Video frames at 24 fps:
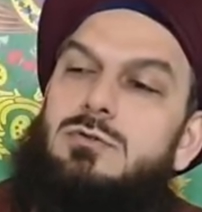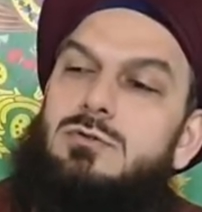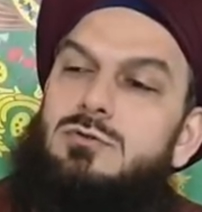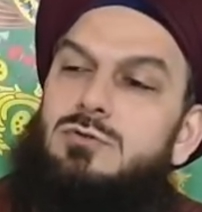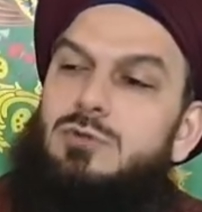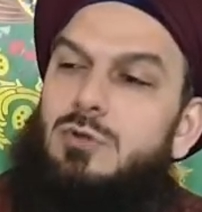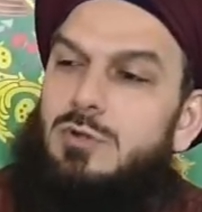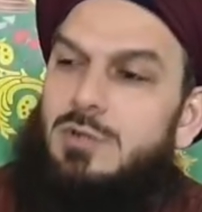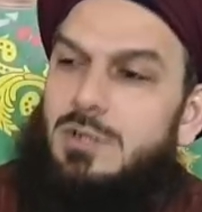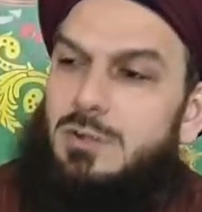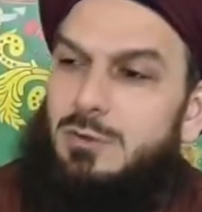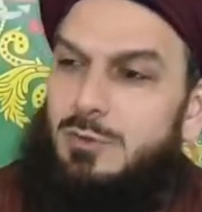
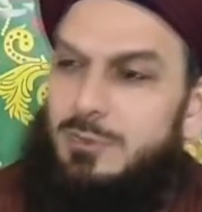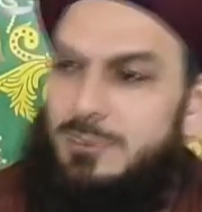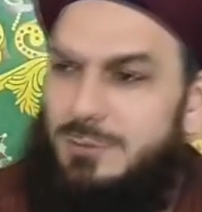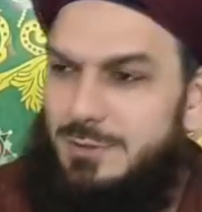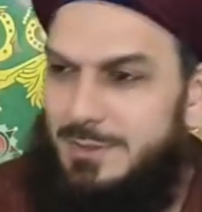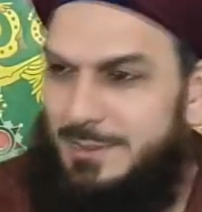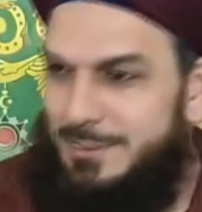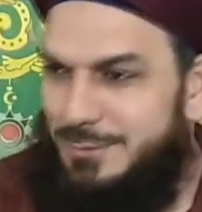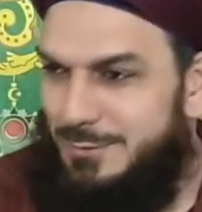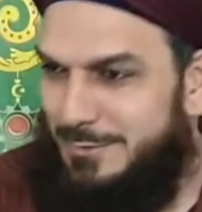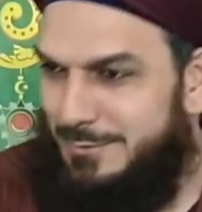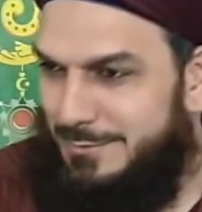Sonra
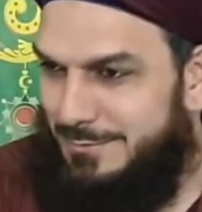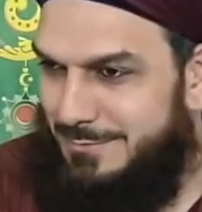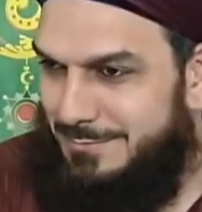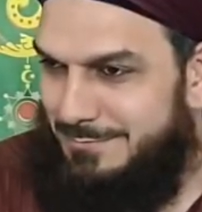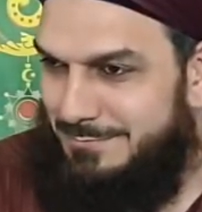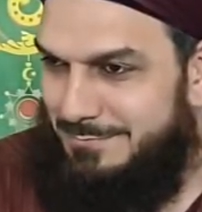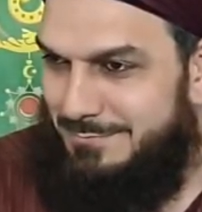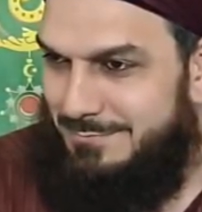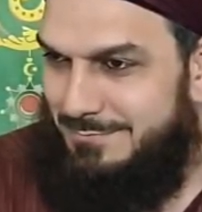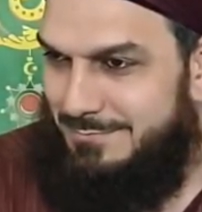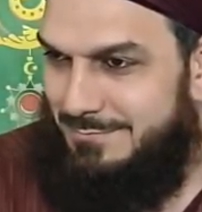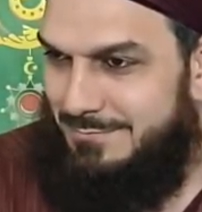gönderiyor.
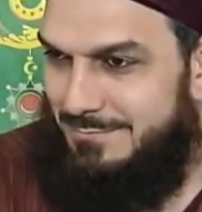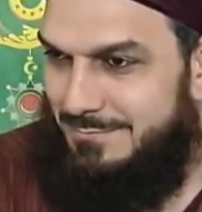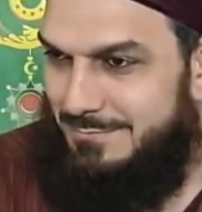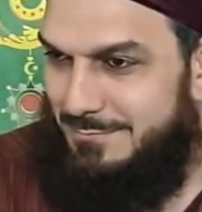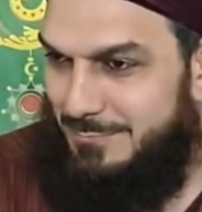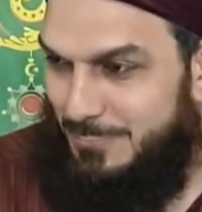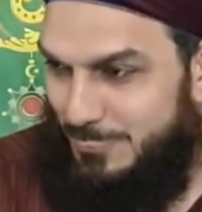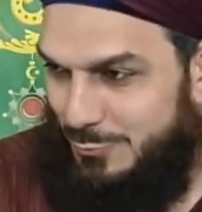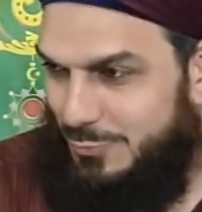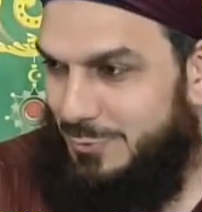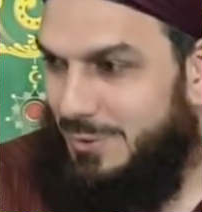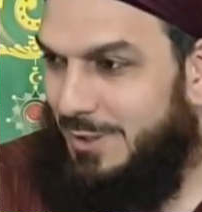
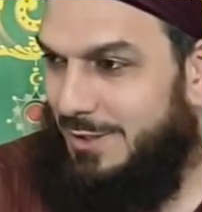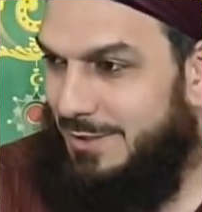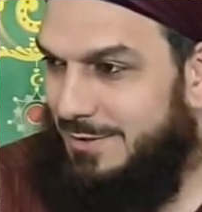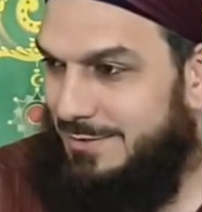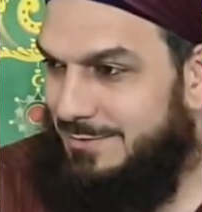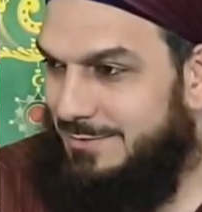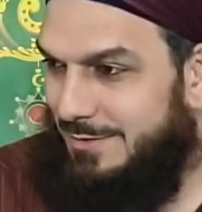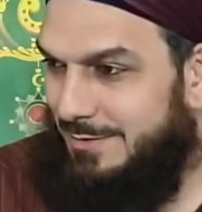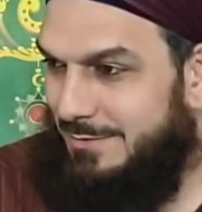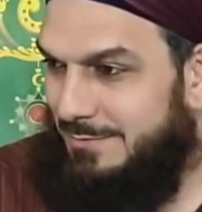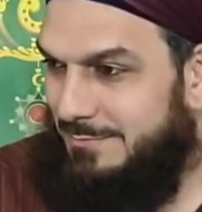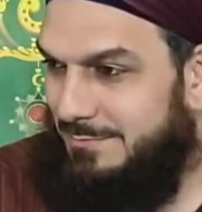Musa
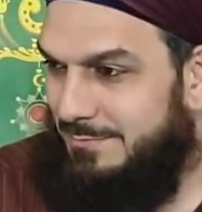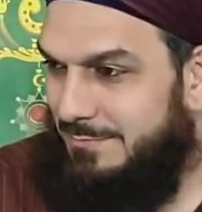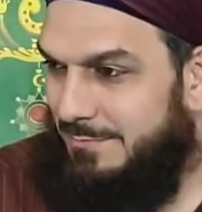Aleyhisselam.